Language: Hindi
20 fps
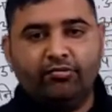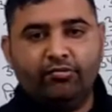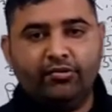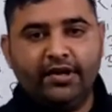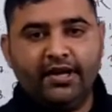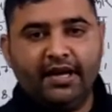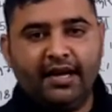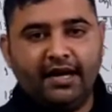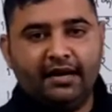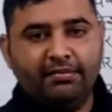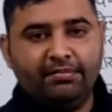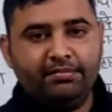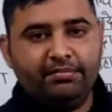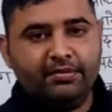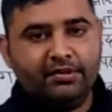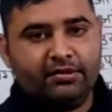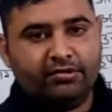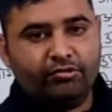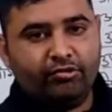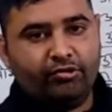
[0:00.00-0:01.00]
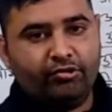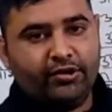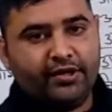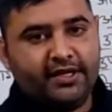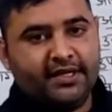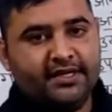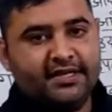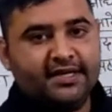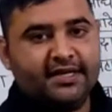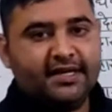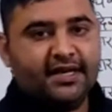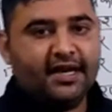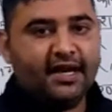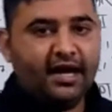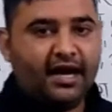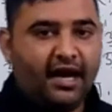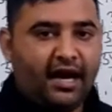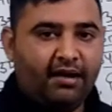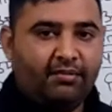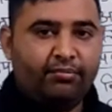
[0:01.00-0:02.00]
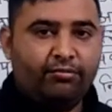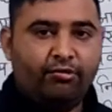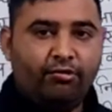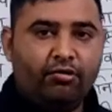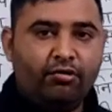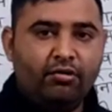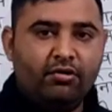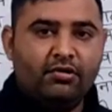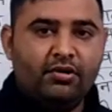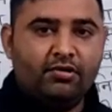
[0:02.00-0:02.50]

उन्हें आप सोल्व कीजिएगा आपको